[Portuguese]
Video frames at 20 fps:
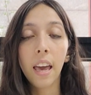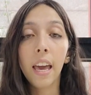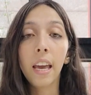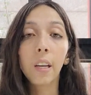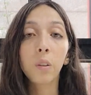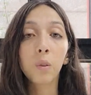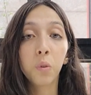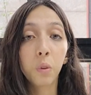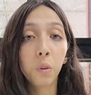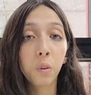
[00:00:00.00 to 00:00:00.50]

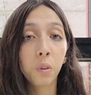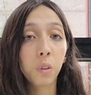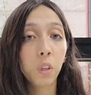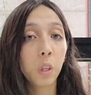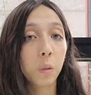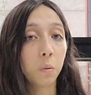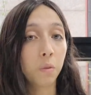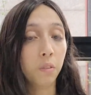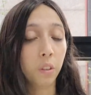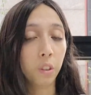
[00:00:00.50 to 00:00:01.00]
Em julho de
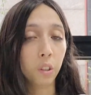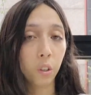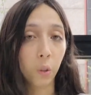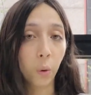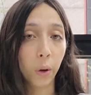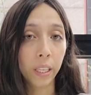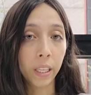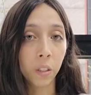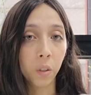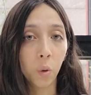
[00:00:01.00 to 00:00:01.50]

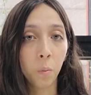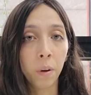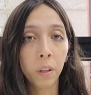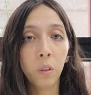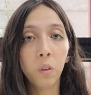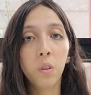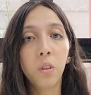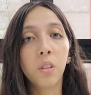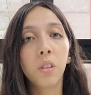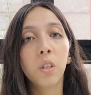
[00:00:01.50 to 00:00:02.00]
2022, uma
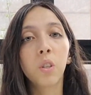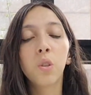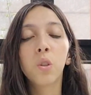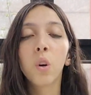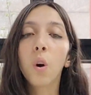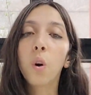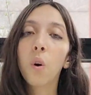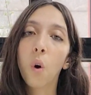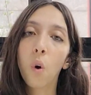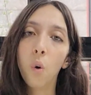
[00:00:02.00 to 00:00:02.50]
notícia
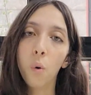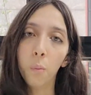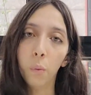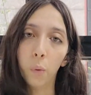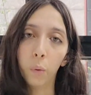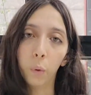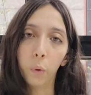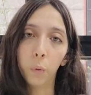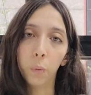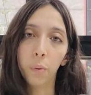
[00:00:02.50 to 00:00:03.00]
chocou o
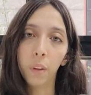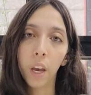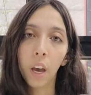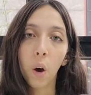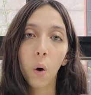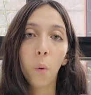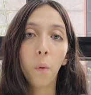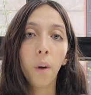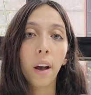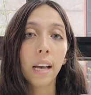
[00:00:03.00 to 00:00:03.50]
mundo.
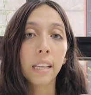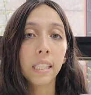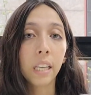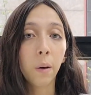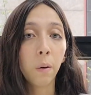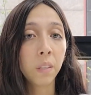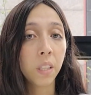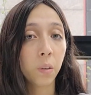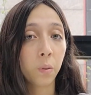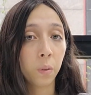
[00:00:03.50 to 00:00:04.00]
Um
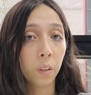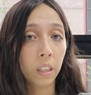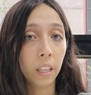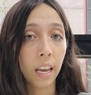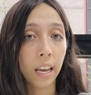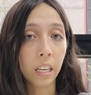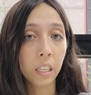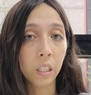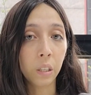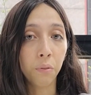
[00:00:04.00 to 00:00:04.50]
casal
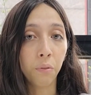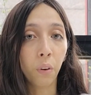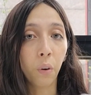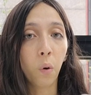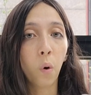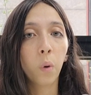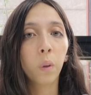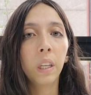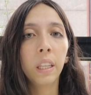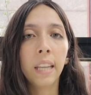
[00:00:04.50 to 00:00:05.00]
estadunidense foi
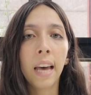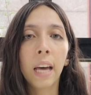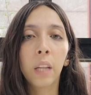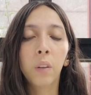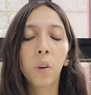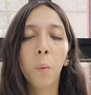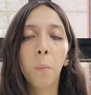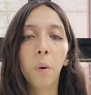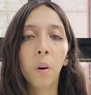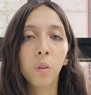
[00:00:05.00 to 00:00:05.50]

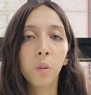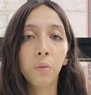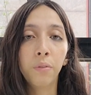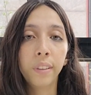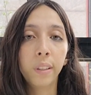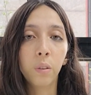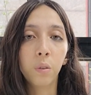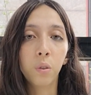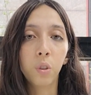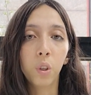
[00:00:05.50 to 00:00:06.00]
condenado após o
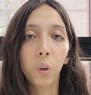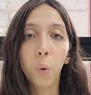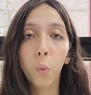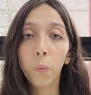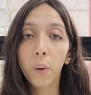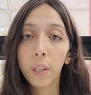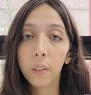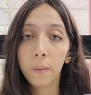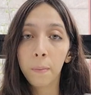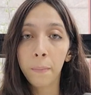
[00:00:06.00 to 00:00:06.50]
filho de
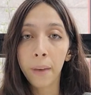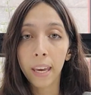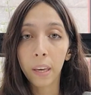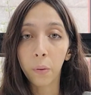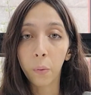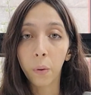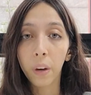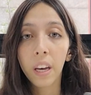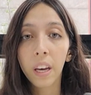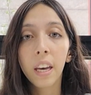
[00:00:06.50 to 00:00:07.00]
um ano e
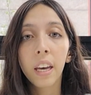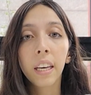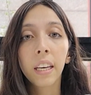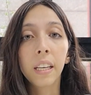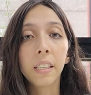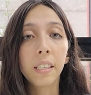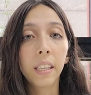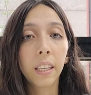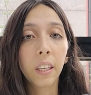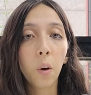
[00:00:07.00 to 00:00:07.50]
meio,
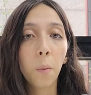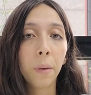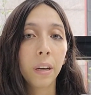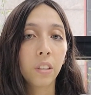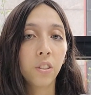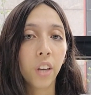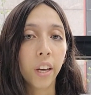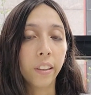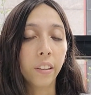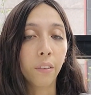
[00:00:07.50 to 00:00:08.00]
que seguia uma
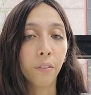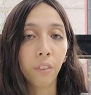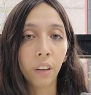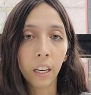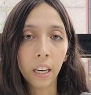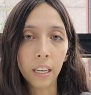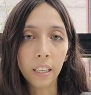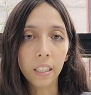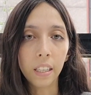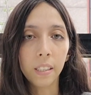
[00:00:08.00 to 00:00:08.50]
dieta
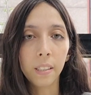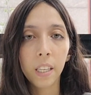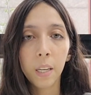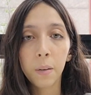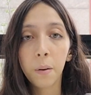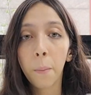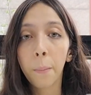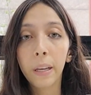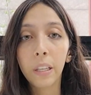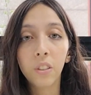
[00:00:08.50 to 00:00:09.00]
vegana
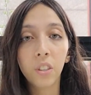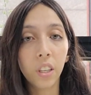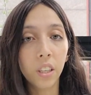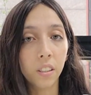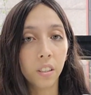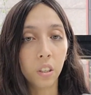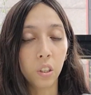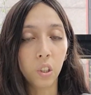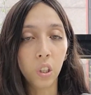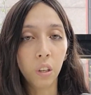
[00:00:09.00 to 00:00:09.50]
extremamente
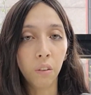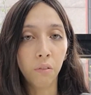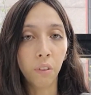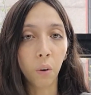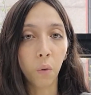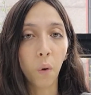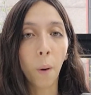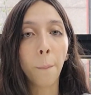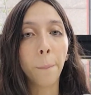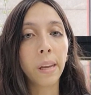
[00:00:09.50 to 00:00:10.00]
restritiva
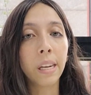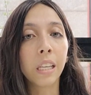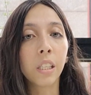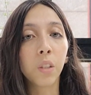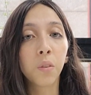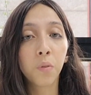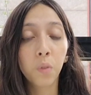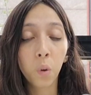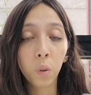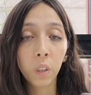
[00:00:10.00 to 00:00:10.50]
com
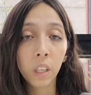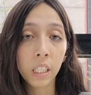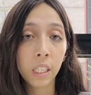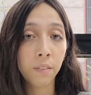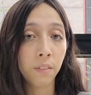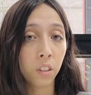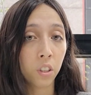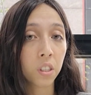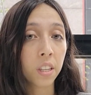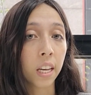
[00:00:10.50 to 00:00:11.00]
apenas frutas e
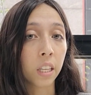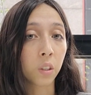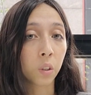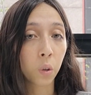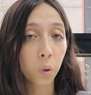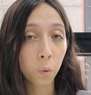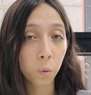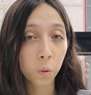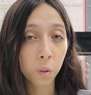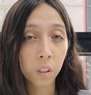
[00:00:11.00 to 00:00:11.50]
vegetais
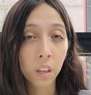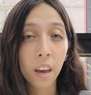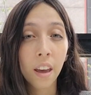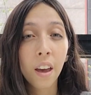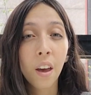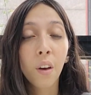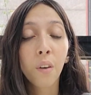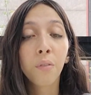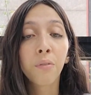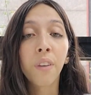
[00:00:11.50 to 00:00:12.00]
crus,
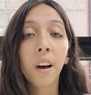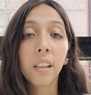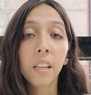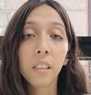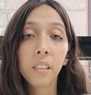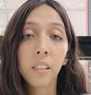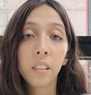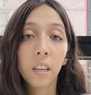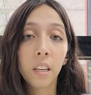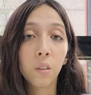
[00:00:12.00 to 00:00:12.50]

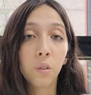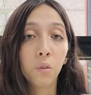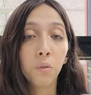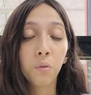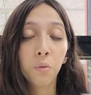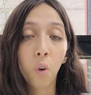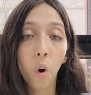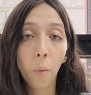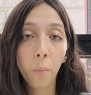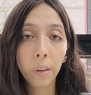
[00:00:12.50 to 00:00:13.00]
falecer de
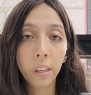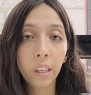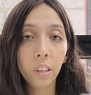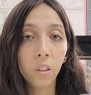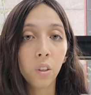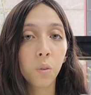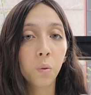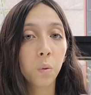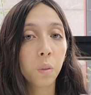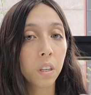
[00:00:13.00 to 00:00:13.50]
fome e
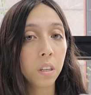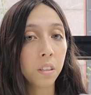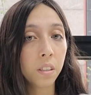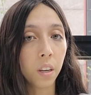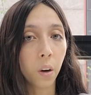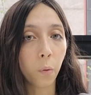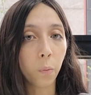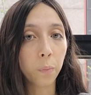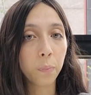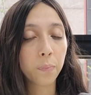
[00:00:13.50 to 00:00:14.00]

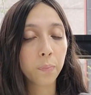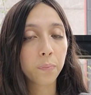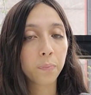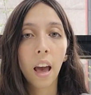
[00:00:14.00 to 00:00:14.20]
desnutrição.